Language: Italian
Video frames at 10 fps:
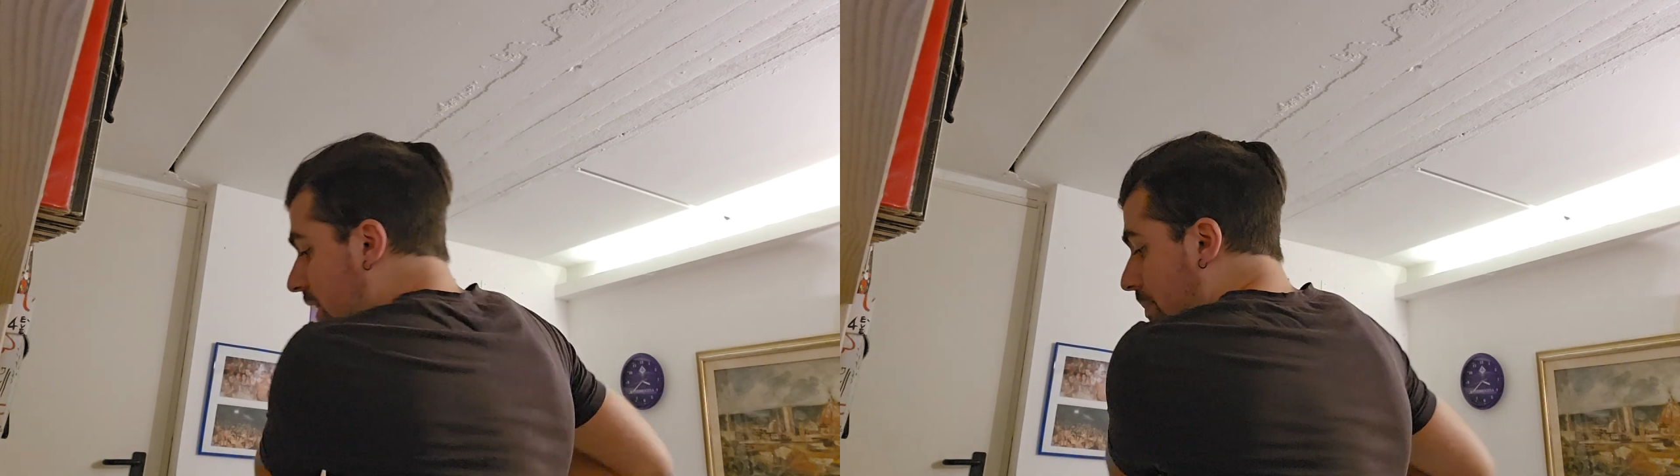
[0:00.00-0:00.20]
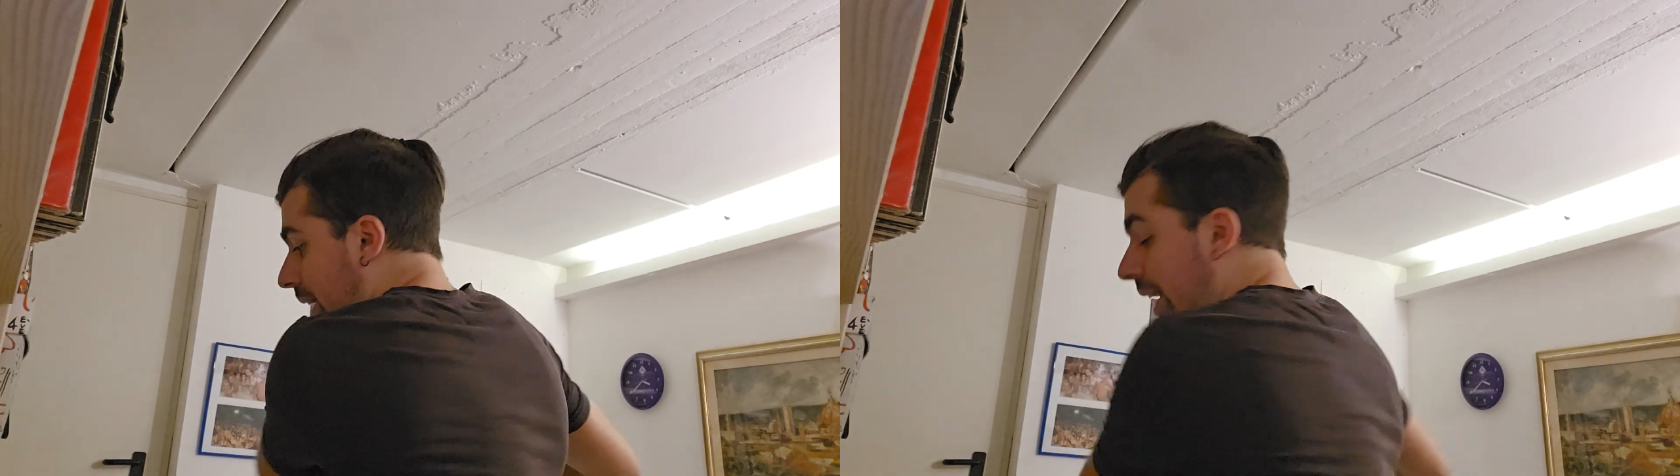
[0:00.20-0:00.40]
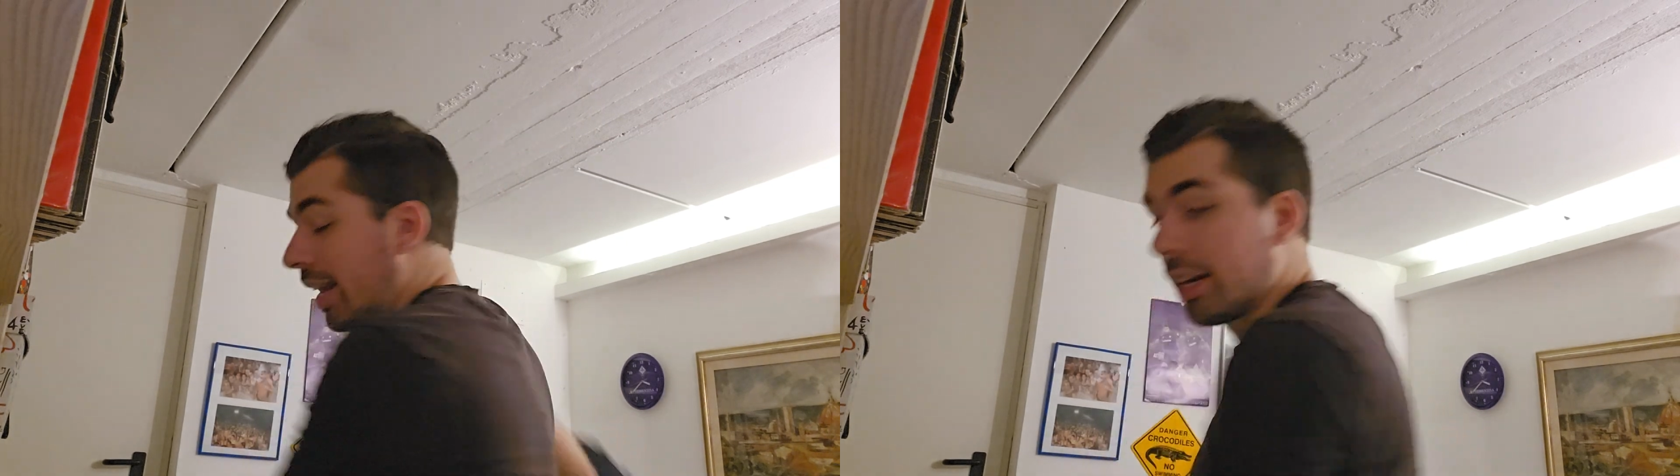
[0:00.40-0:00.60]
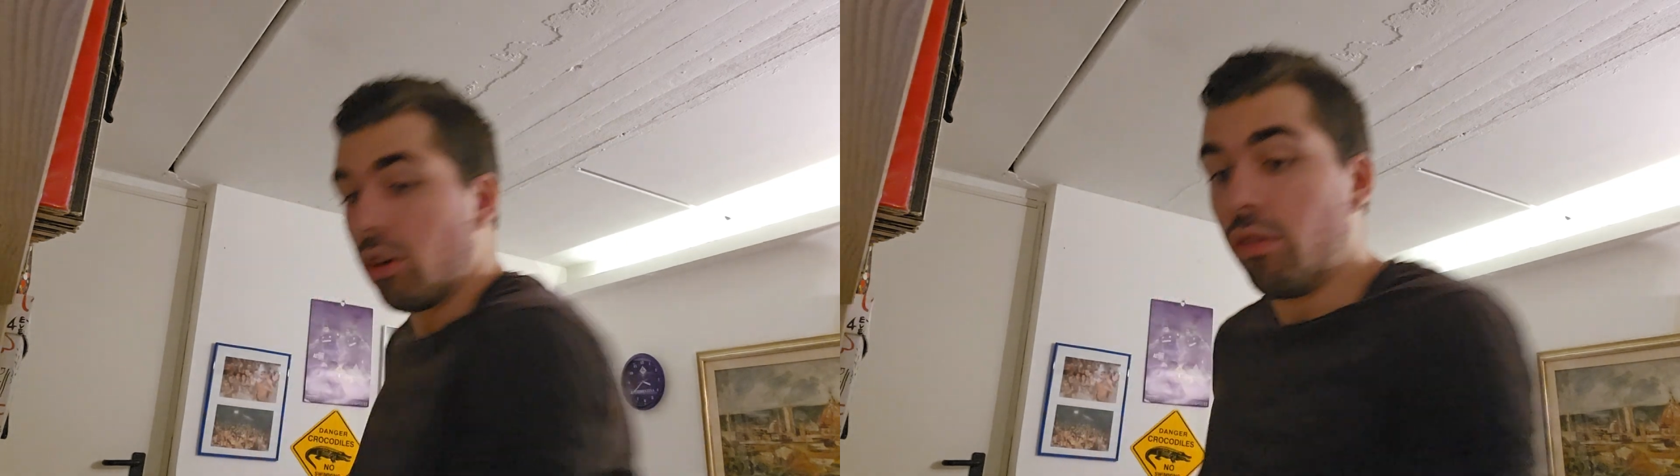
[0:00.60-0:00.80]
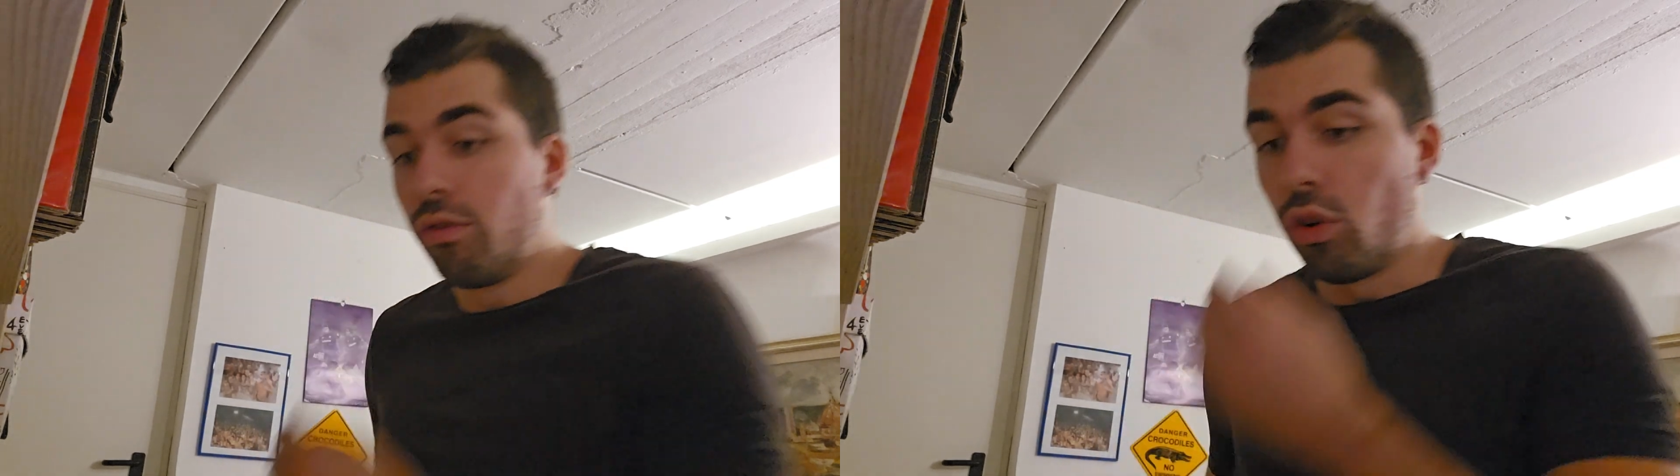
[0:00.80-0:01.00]
di parlarne
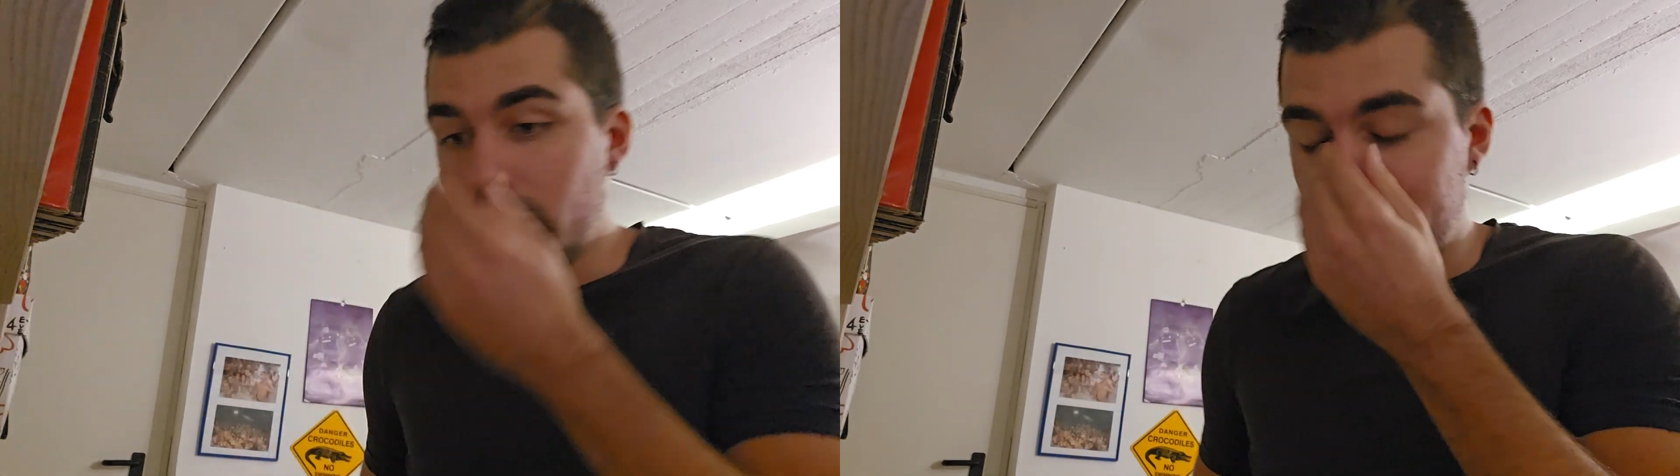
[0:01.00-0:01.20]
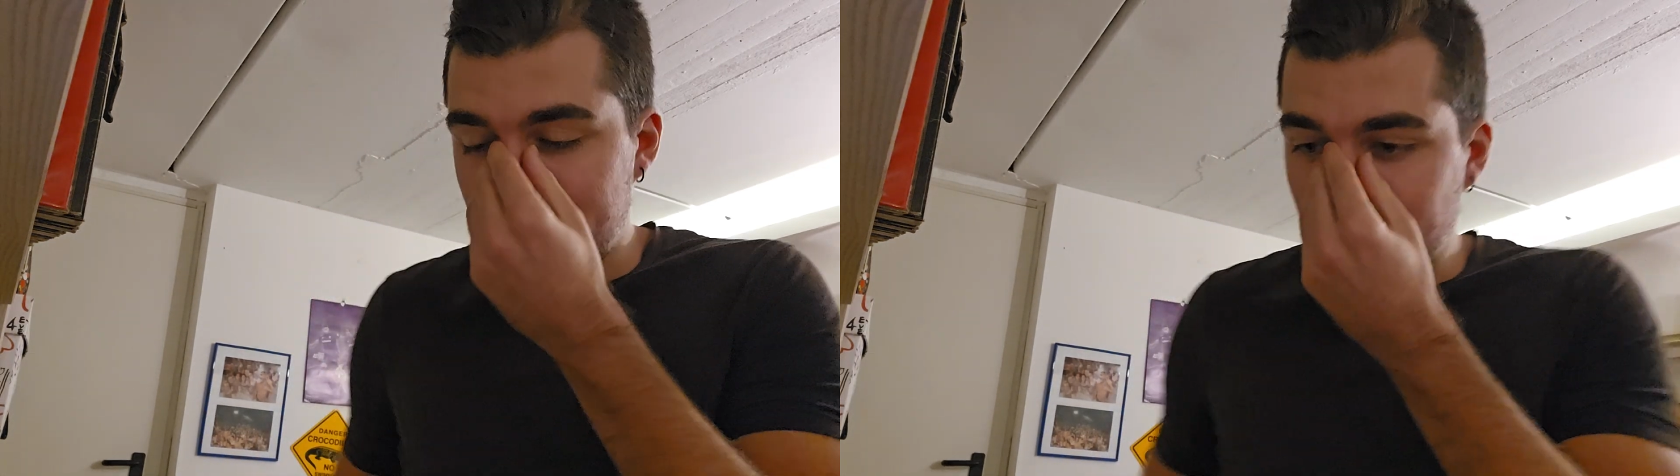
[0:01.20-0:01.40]
con voi